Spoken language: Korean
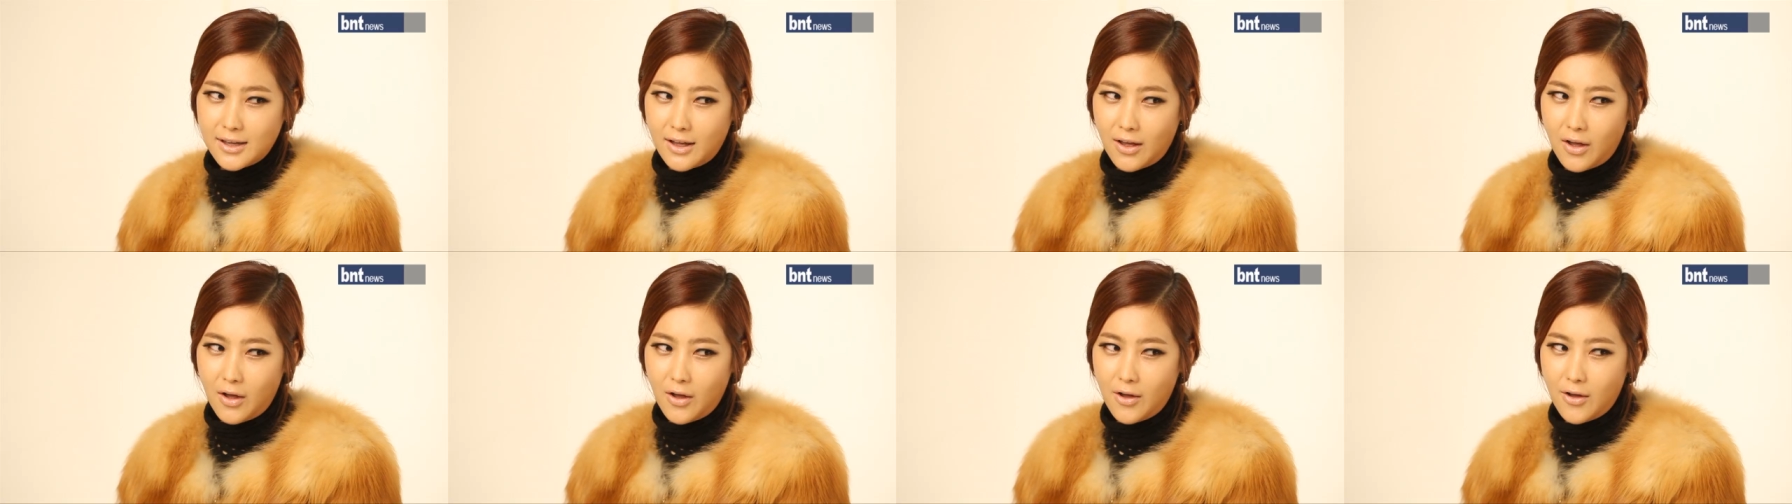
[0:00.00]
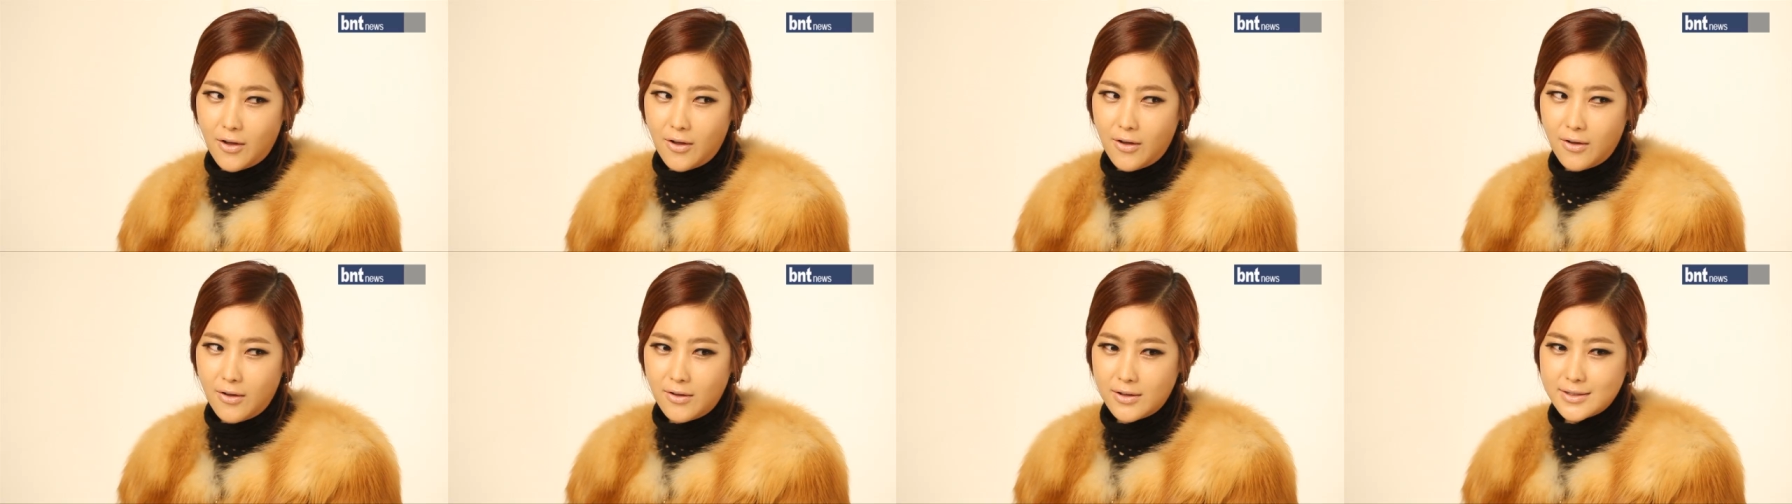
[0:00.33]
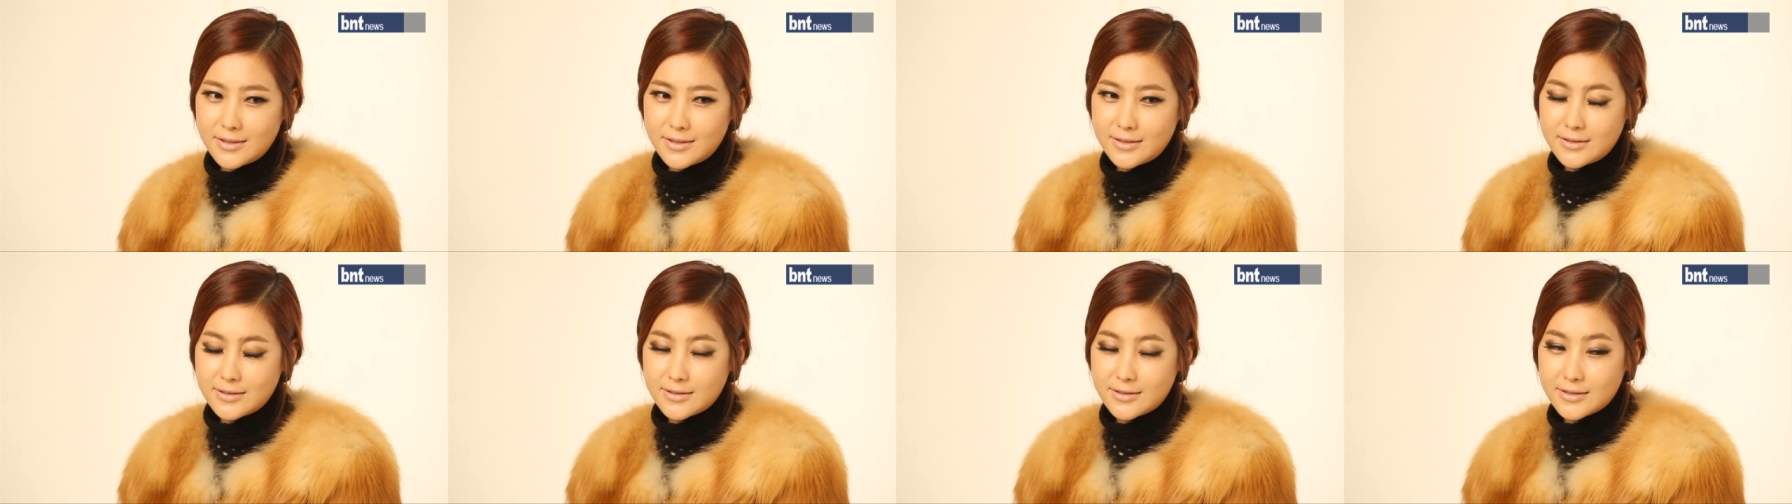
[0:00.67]

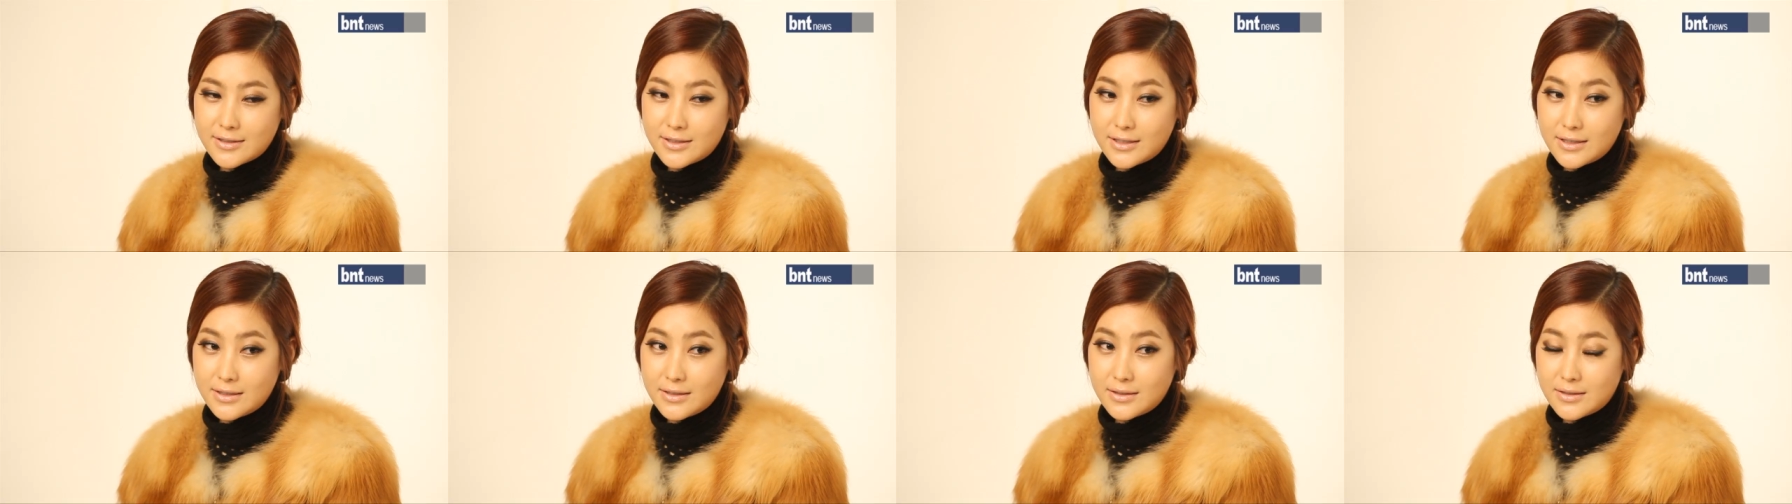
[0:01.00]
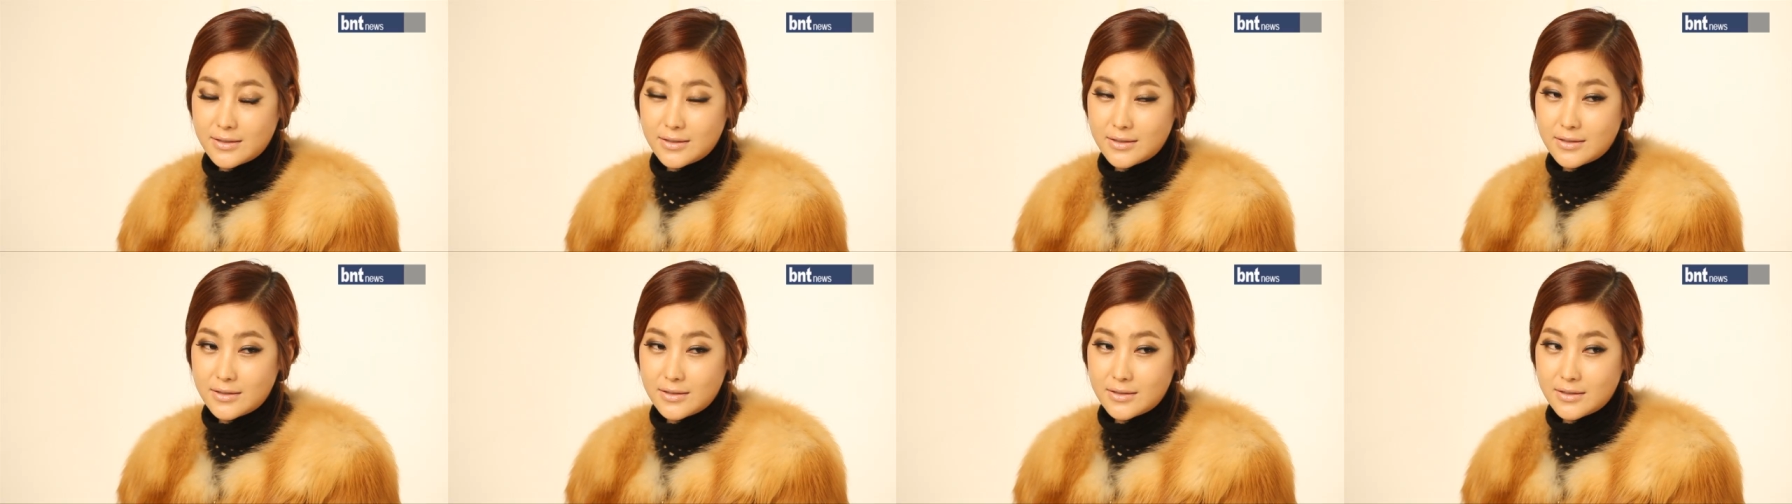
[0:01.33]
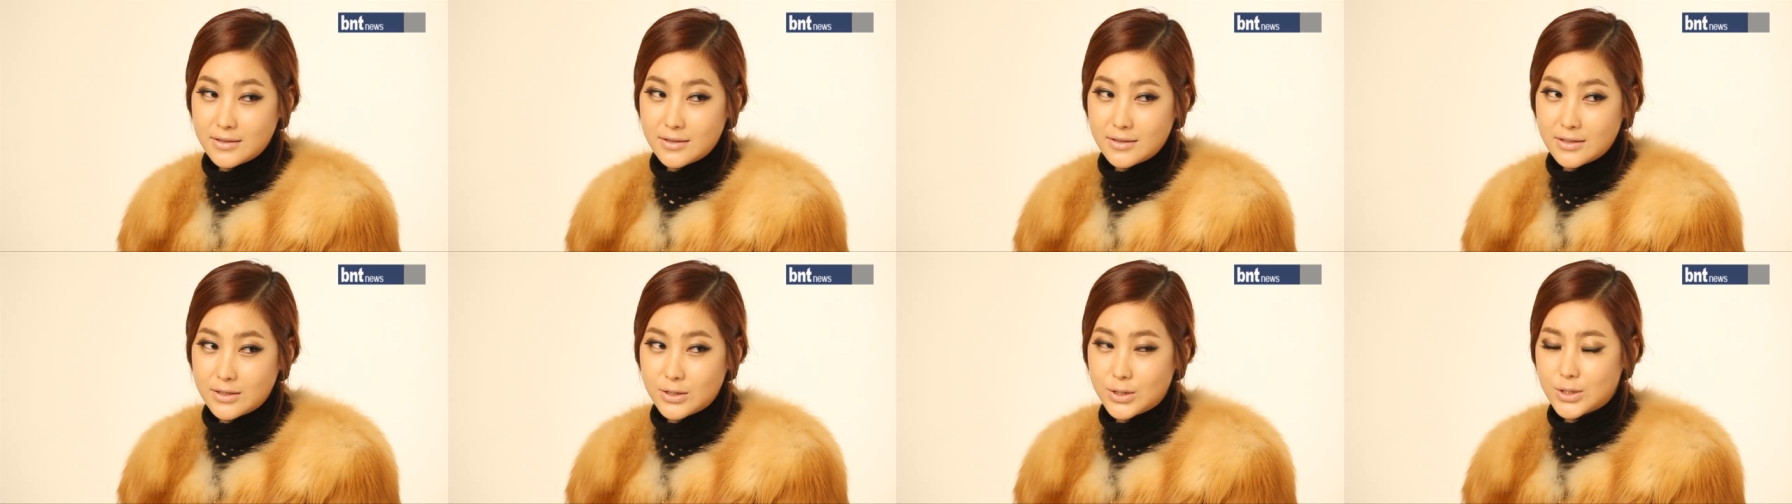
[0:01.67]
어,
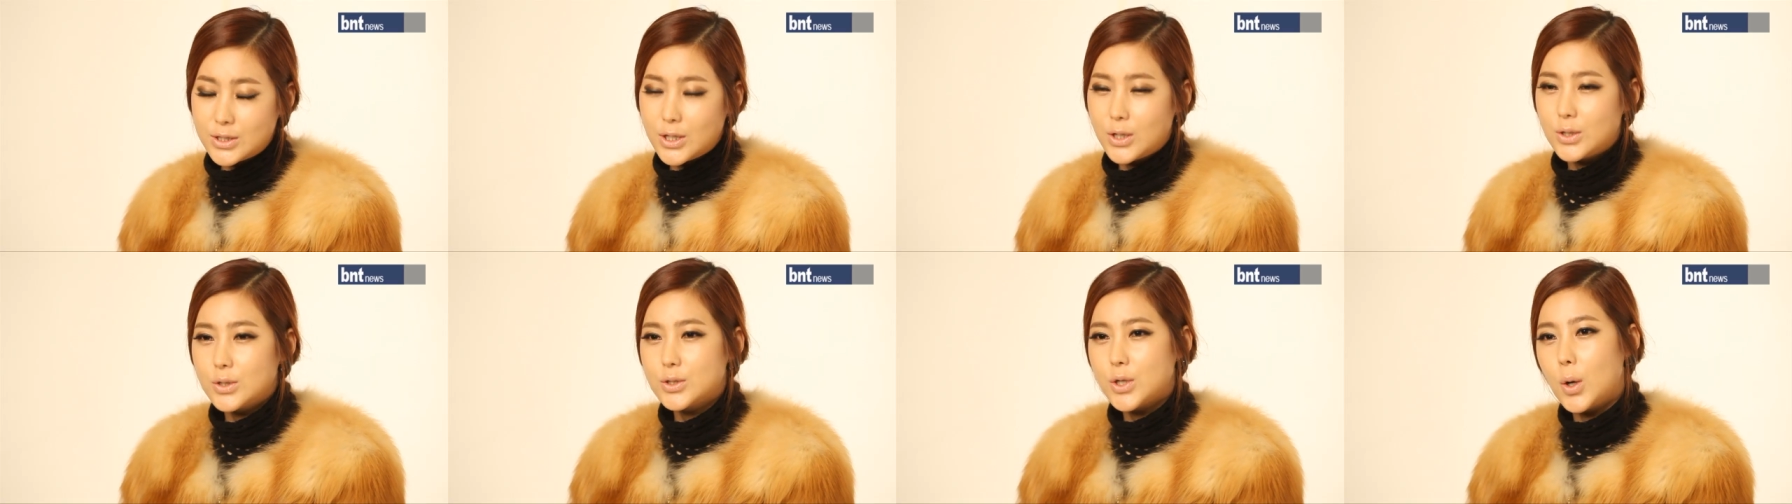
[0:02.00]
글쎄요,